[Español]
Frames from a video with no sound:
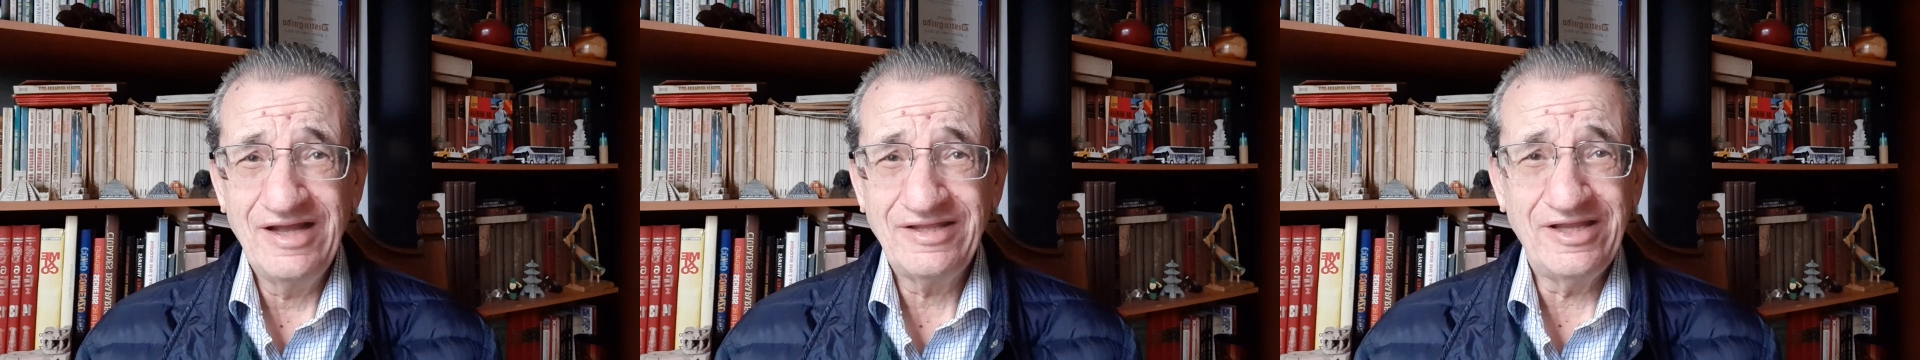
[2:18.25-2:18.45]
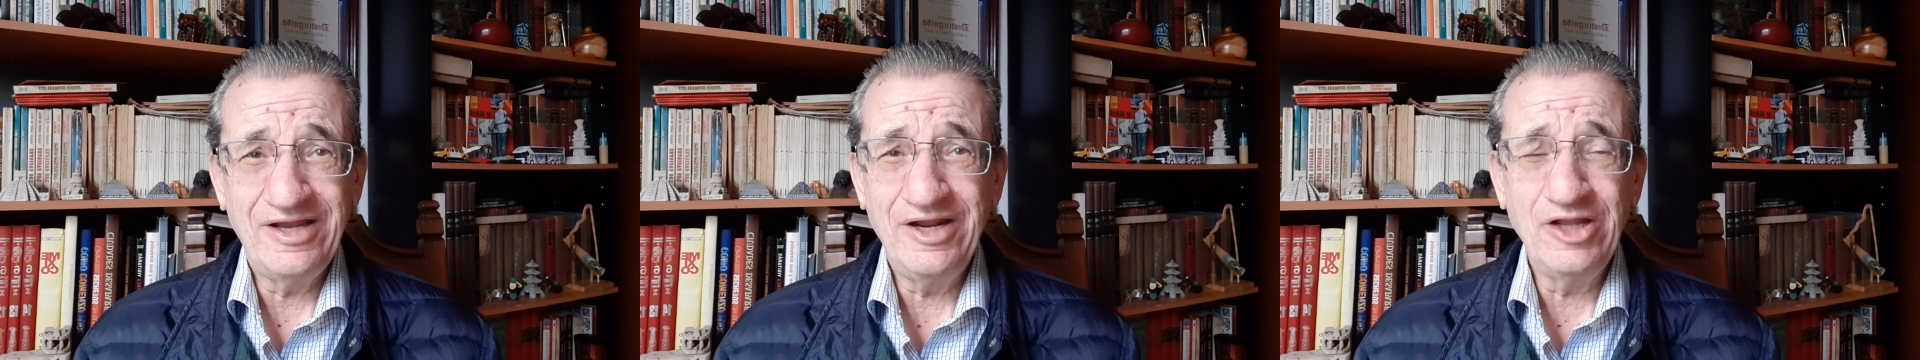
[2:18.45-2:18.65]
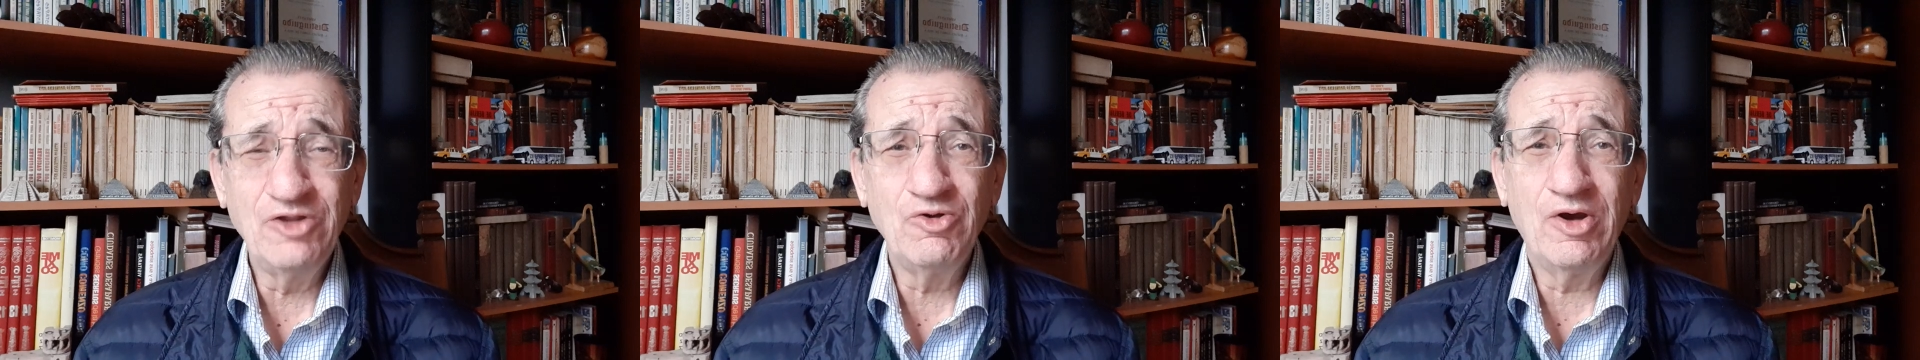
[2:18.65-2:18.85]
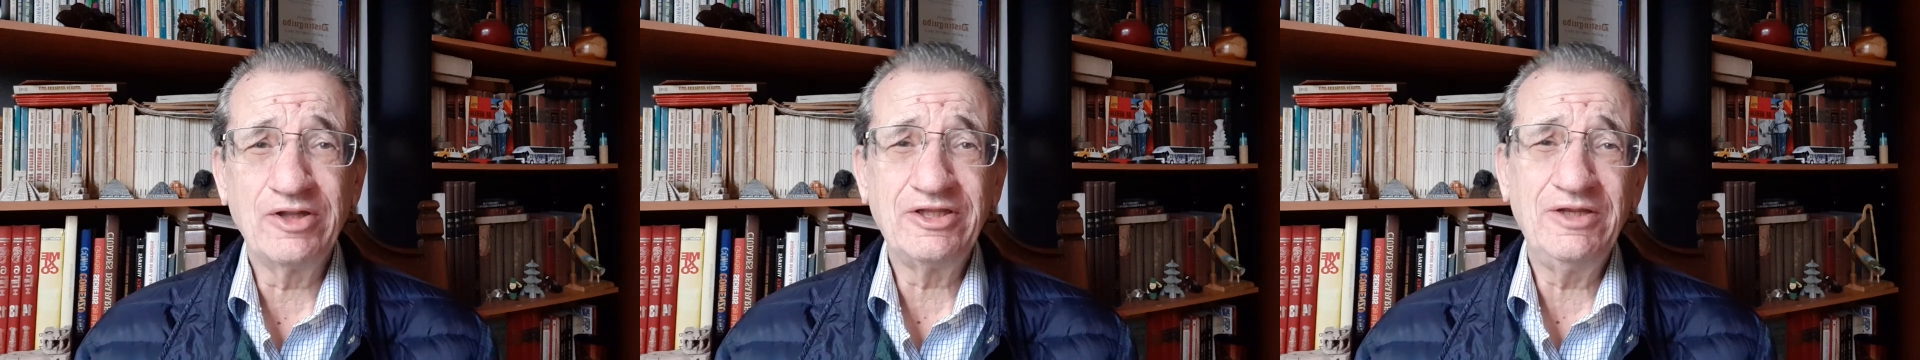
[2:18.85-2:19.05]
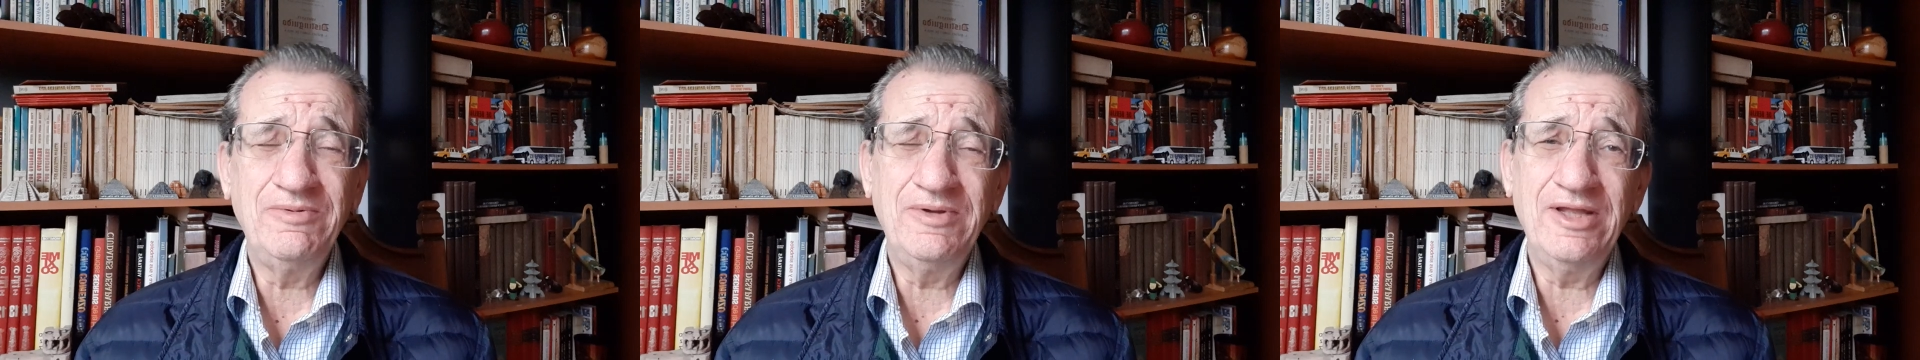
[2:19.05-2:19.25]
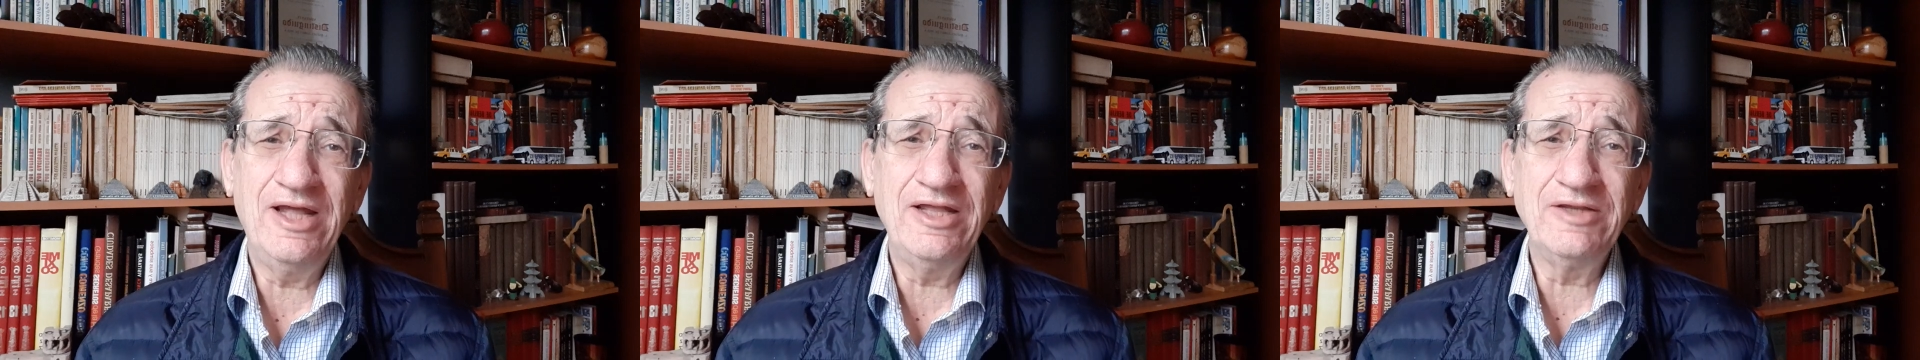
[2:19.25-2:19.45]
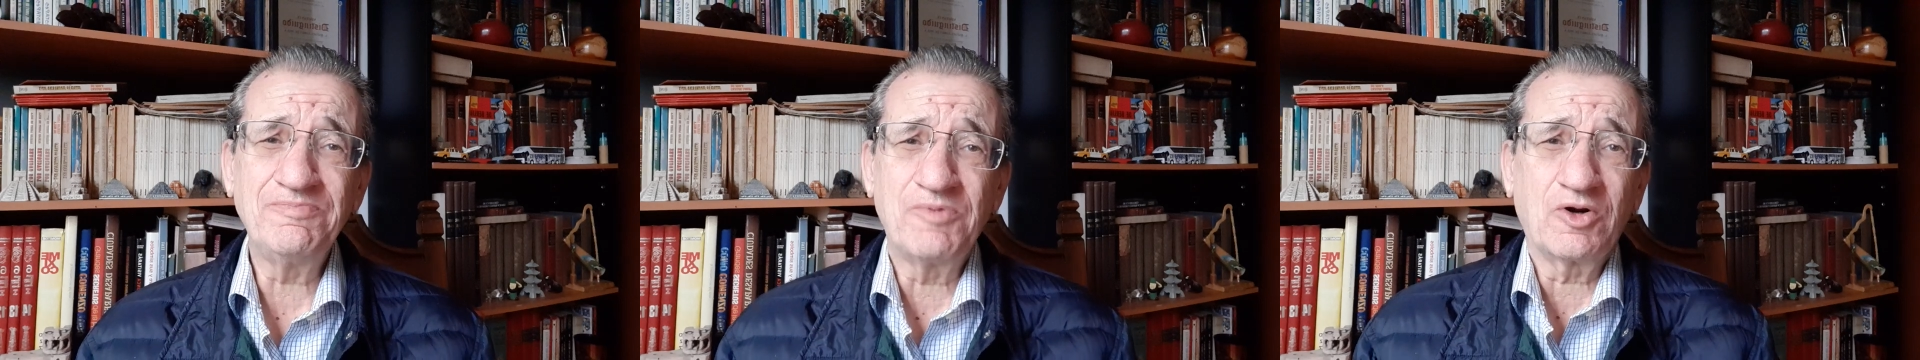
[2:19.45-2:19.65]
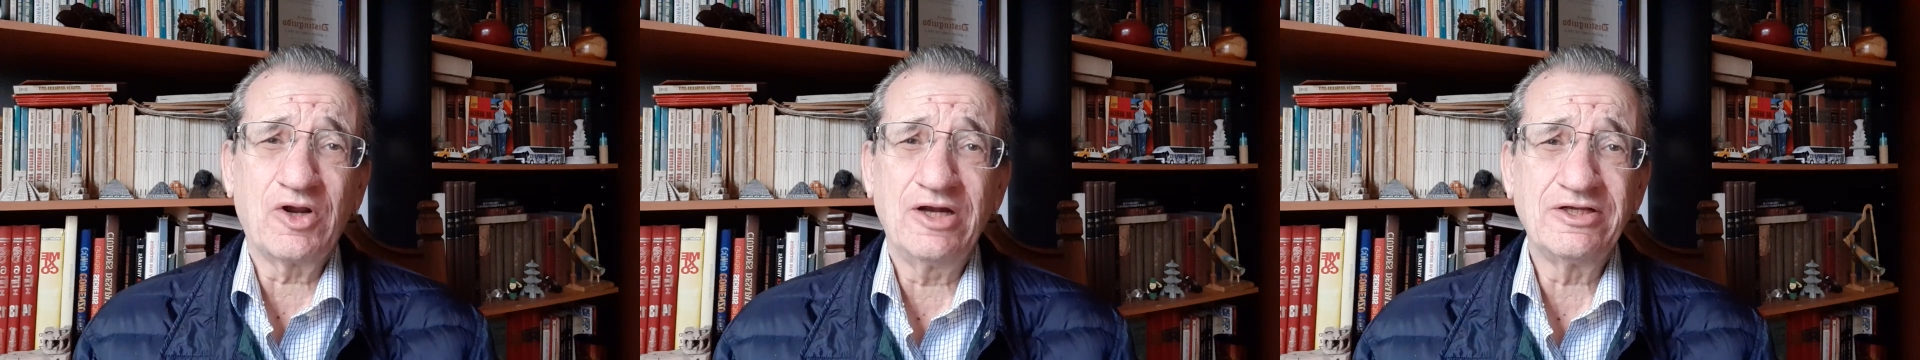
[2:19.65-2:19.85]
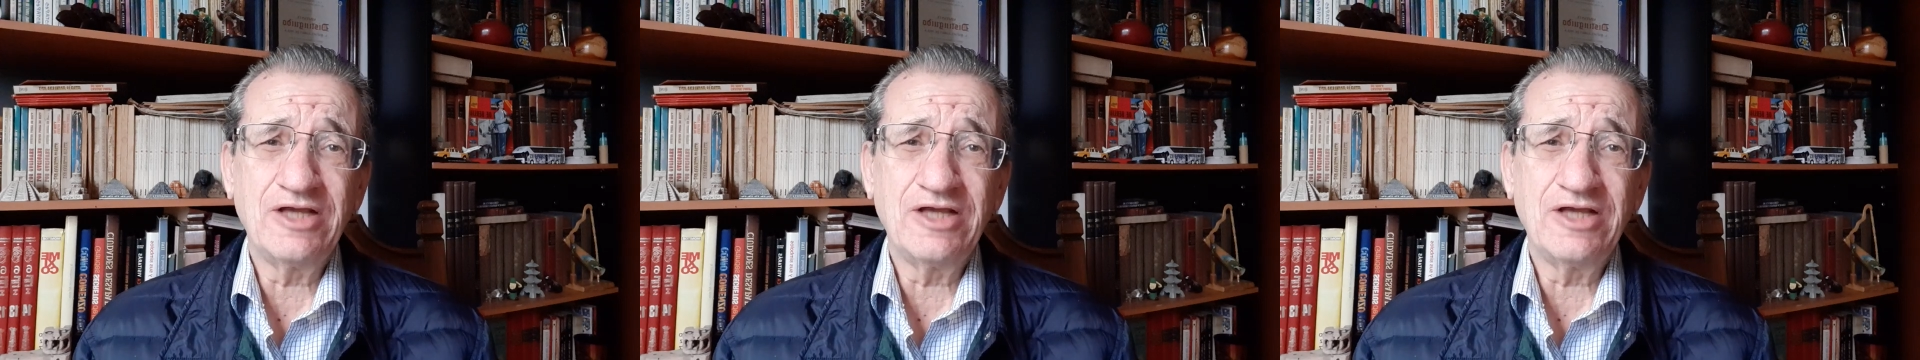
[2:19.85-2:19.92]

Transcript: teniendo actividades porque él